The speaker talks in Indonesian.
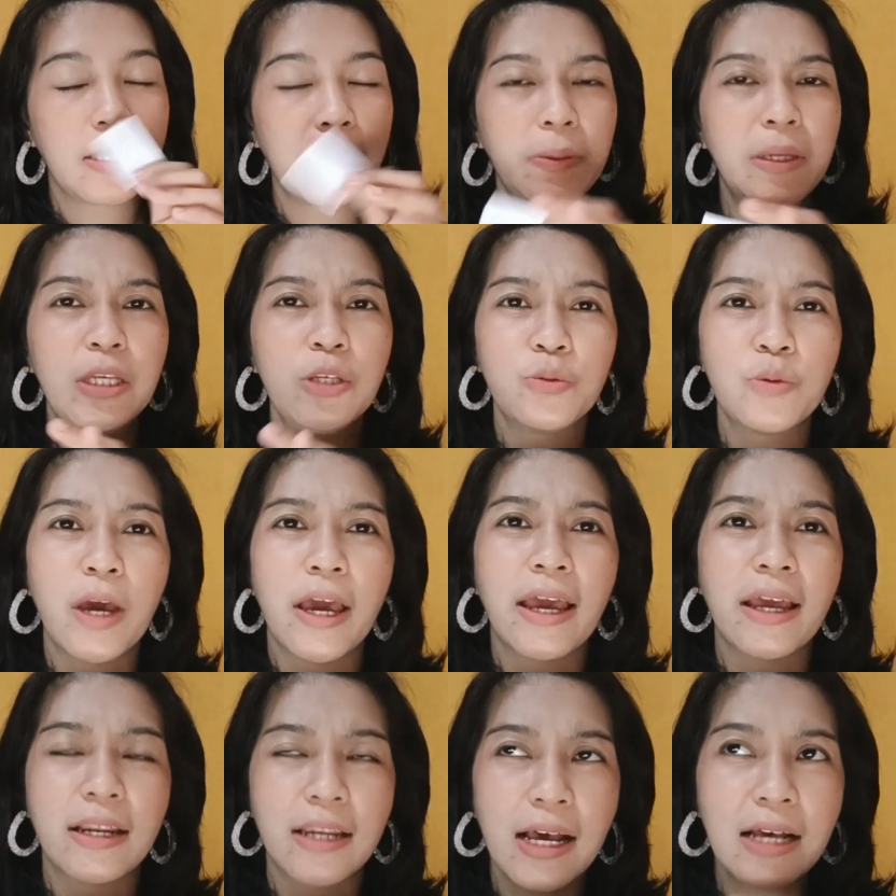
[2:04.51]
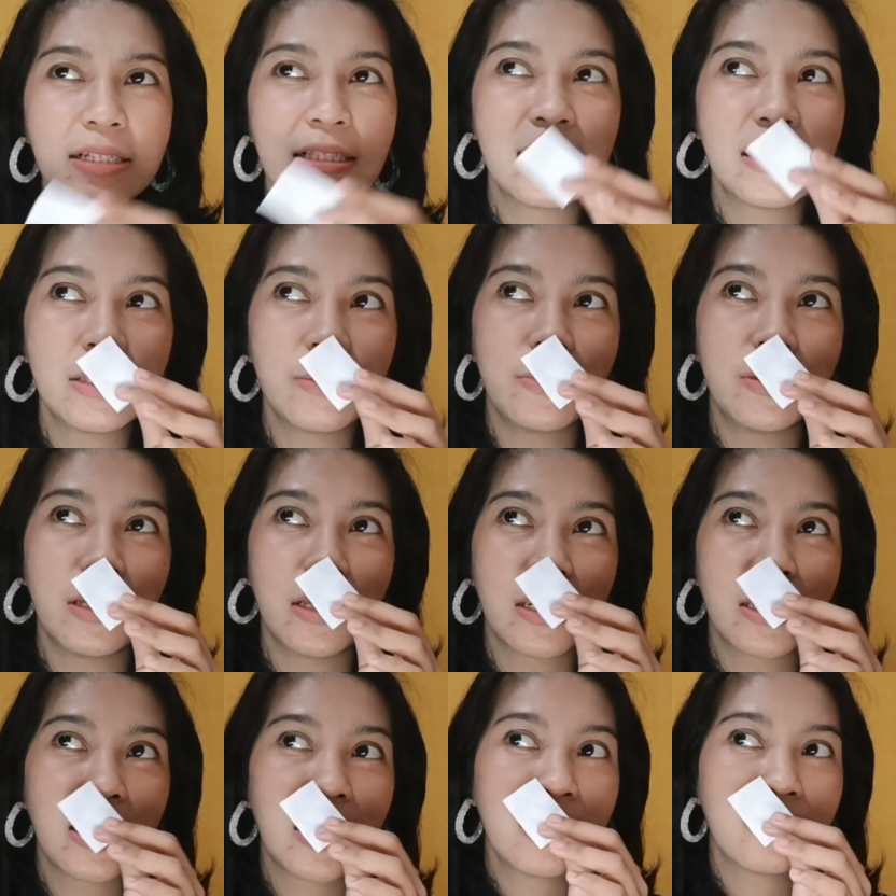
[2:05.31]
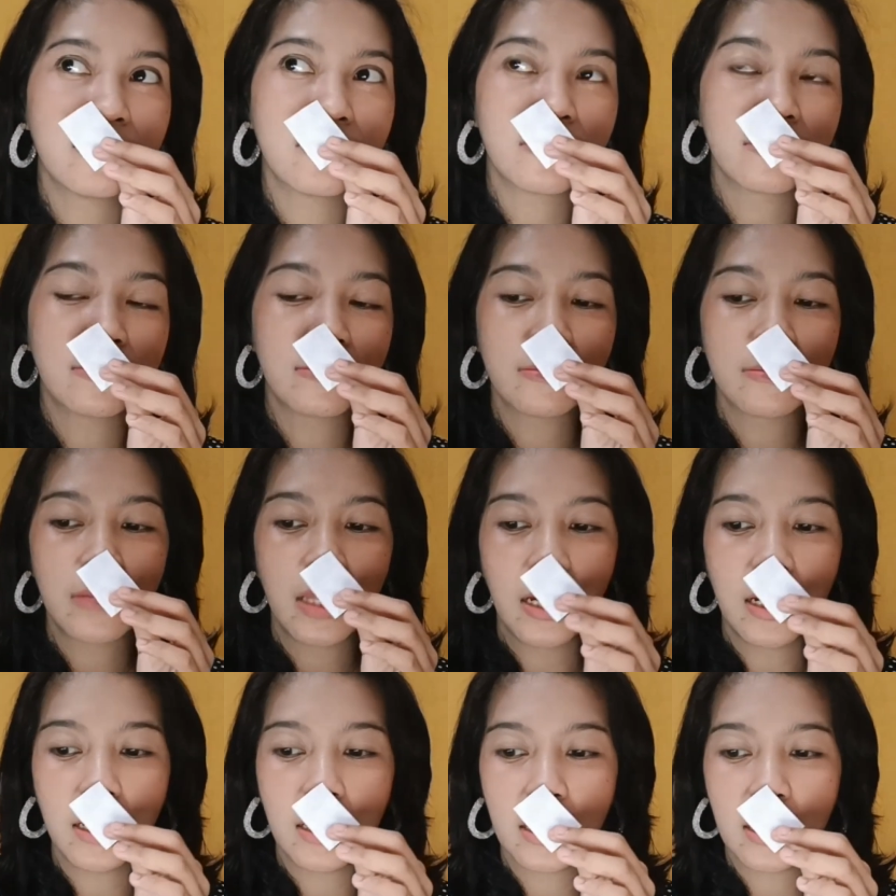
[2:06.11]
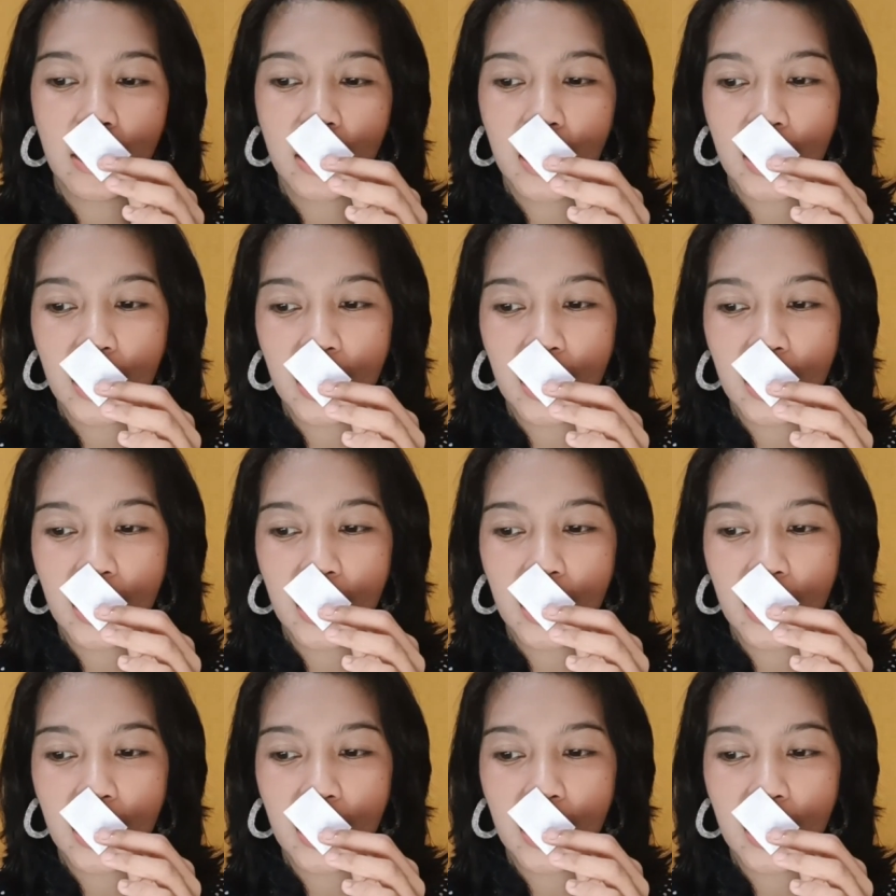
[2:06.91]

juga enak sih sebenarnya uh,